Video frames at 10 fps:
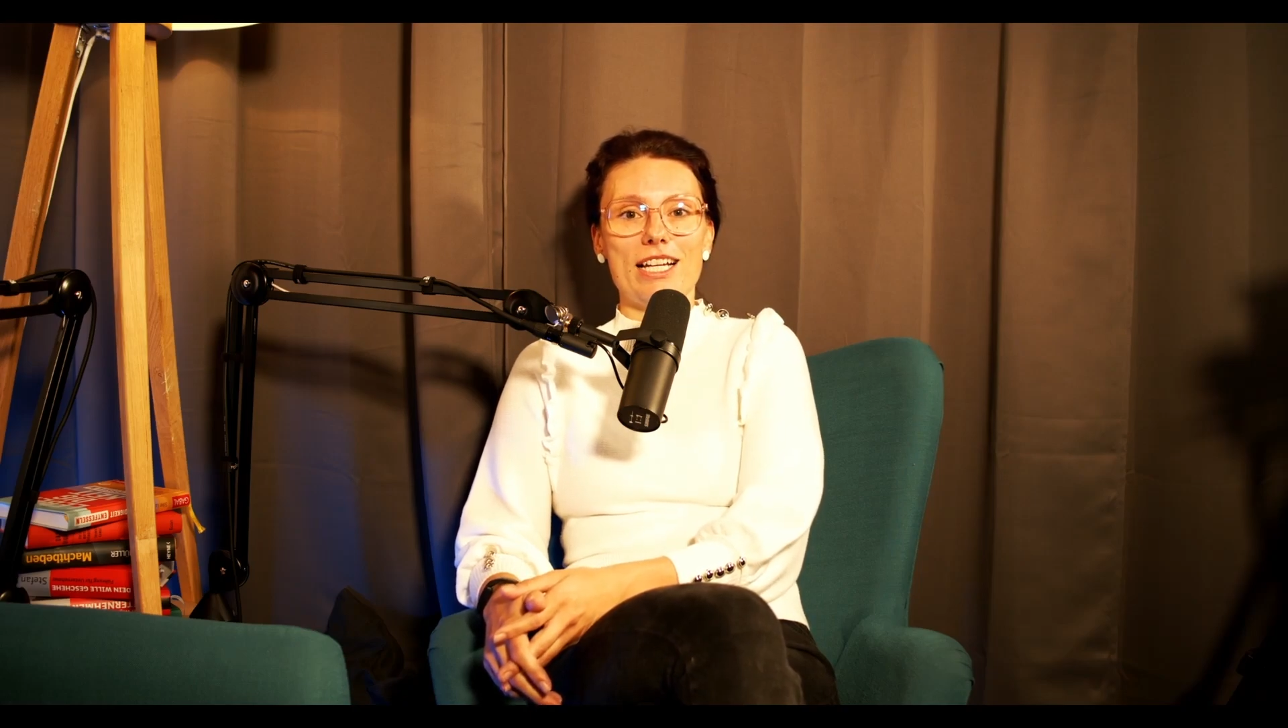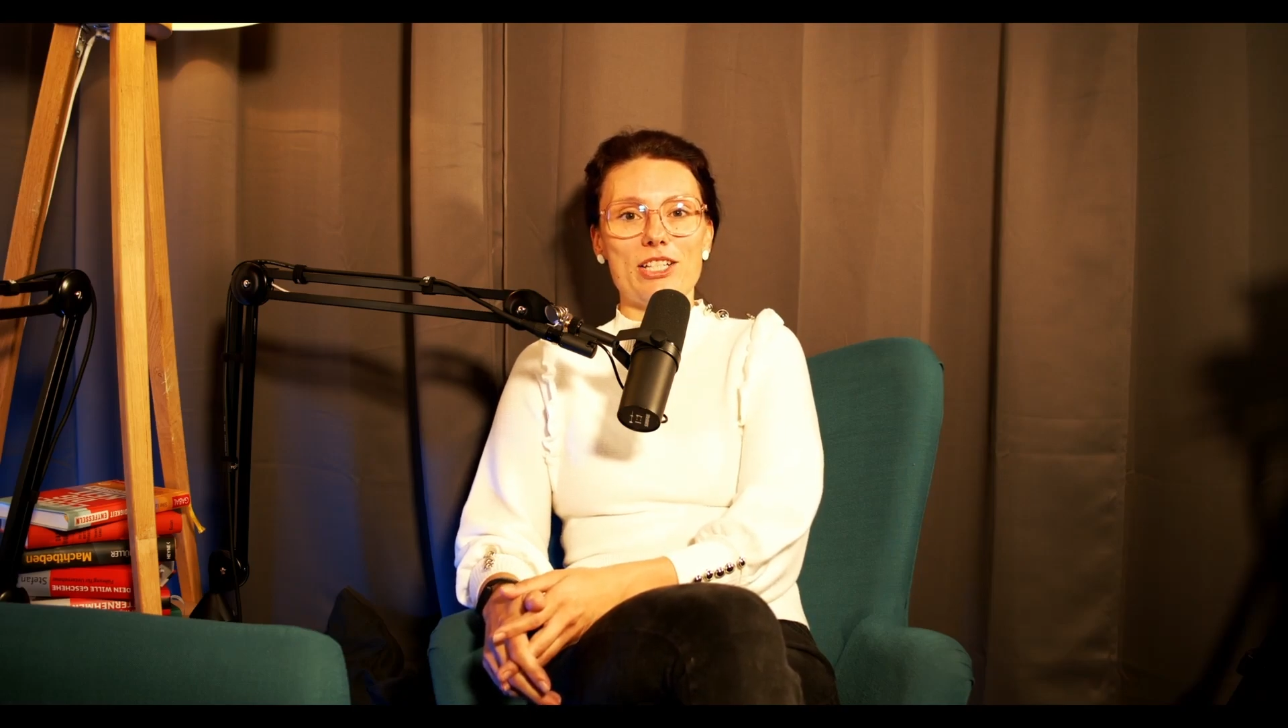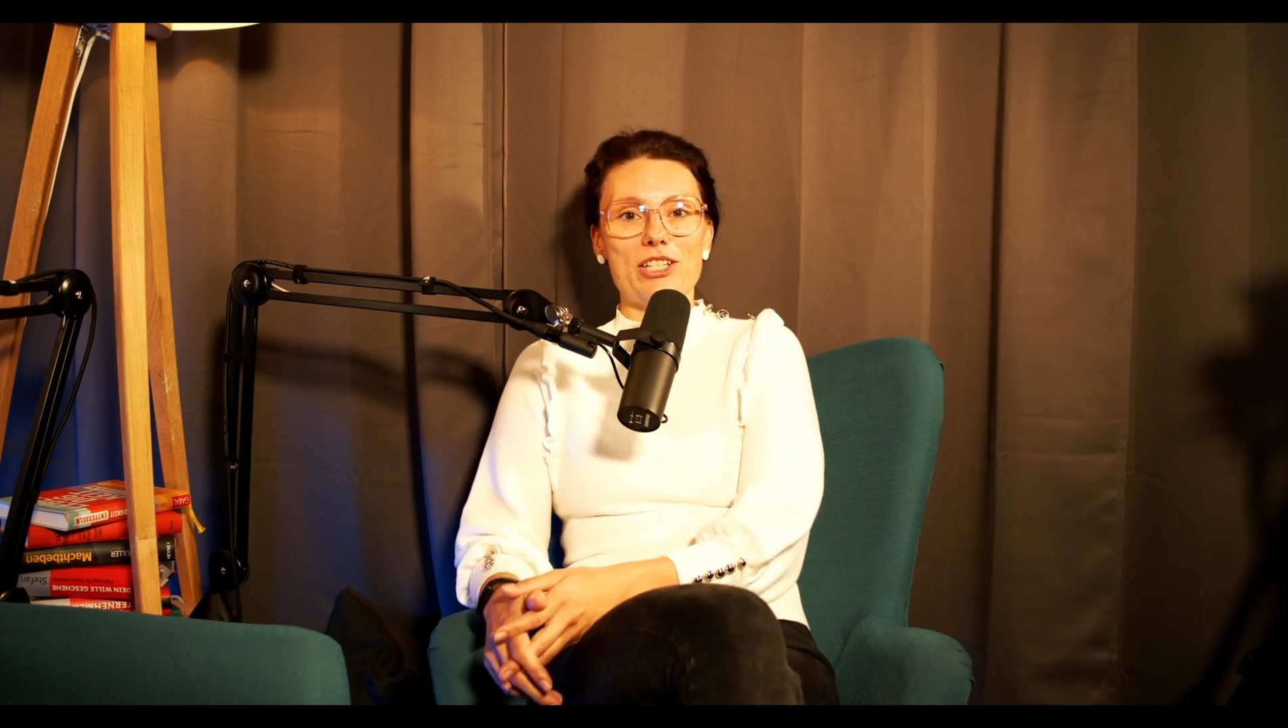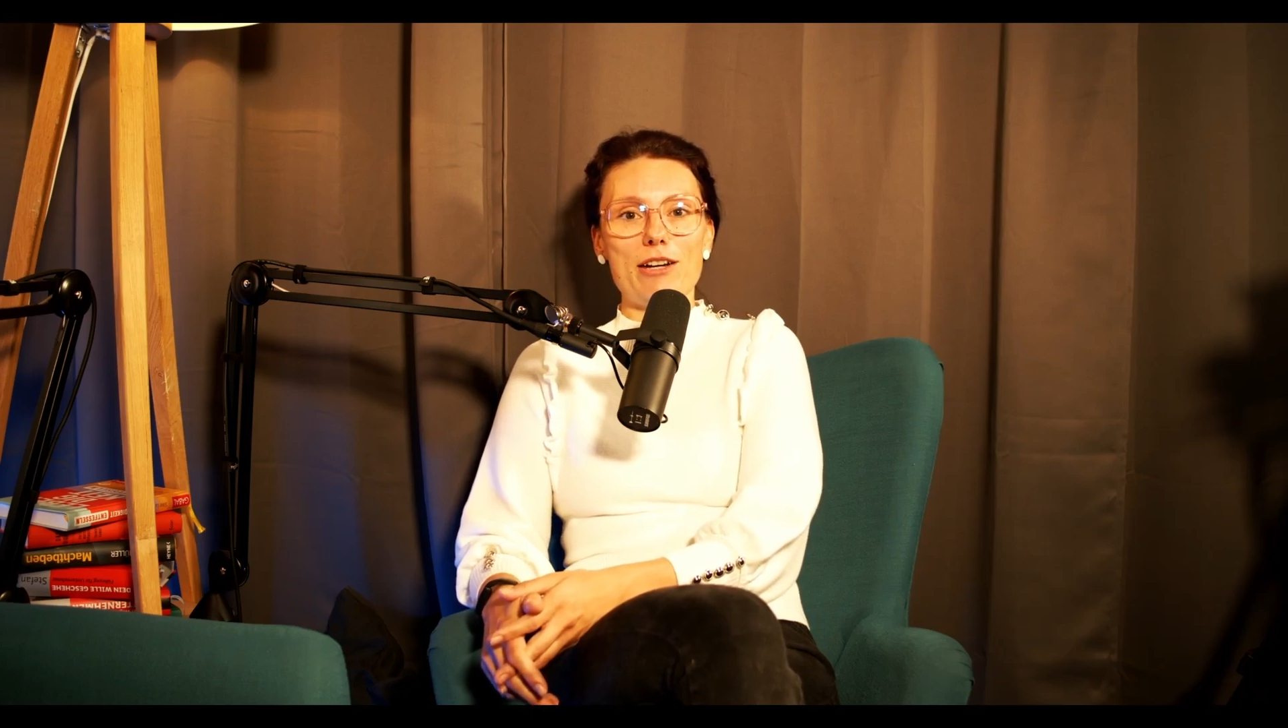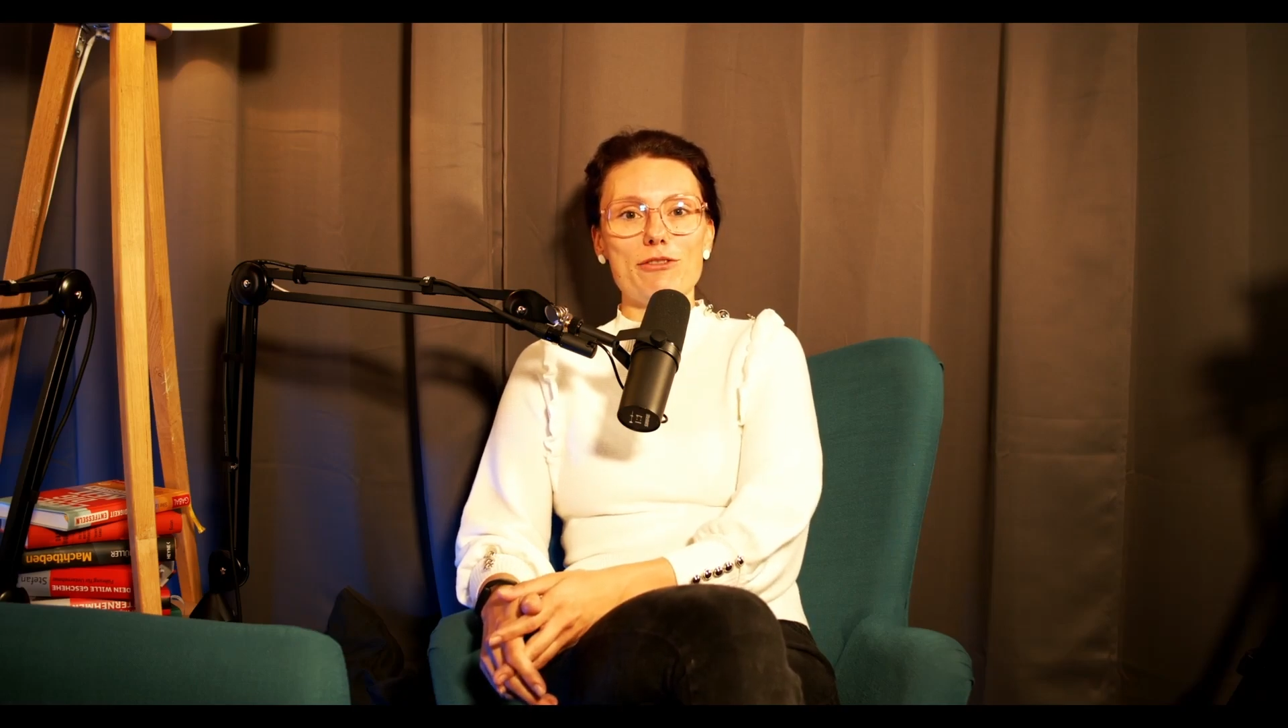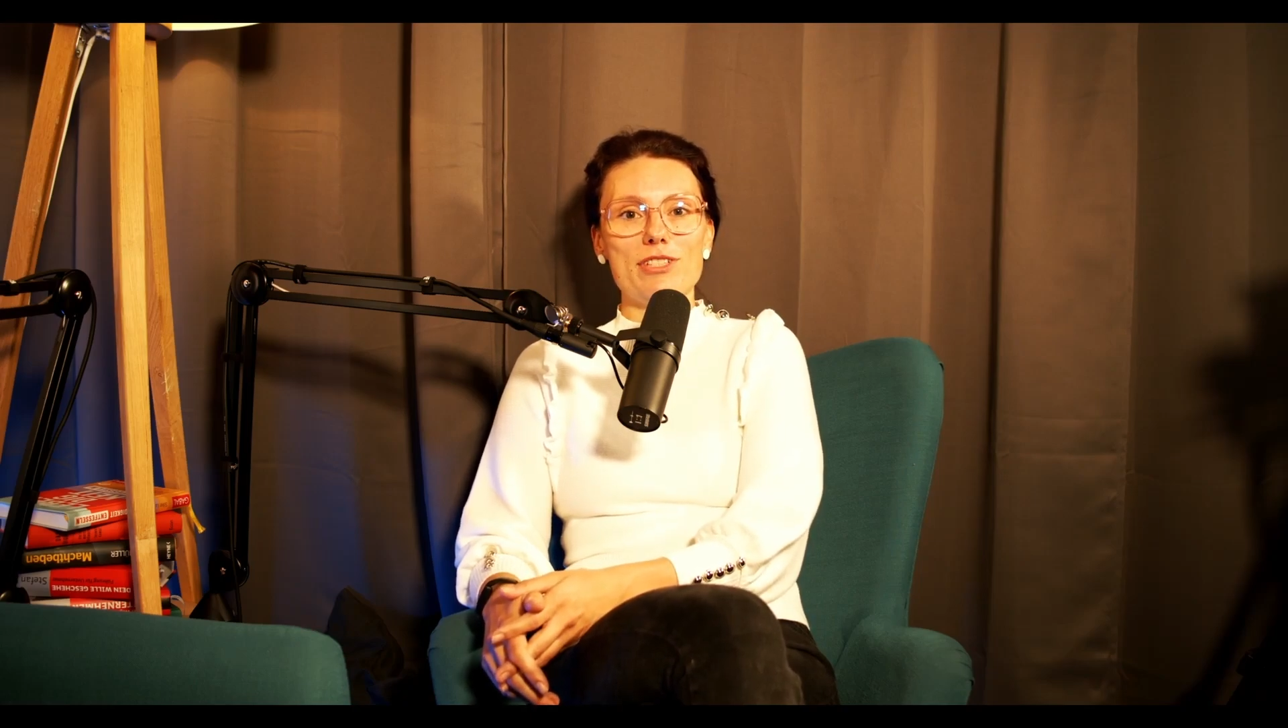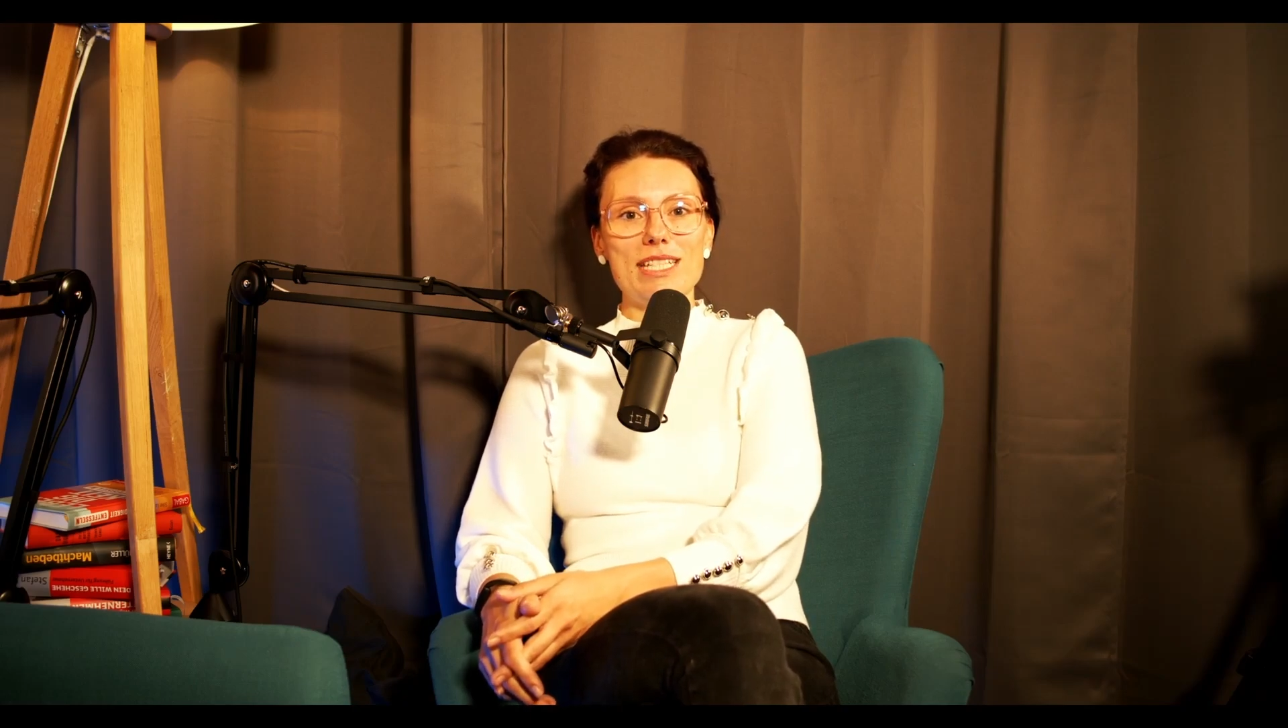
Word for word: geschaffen,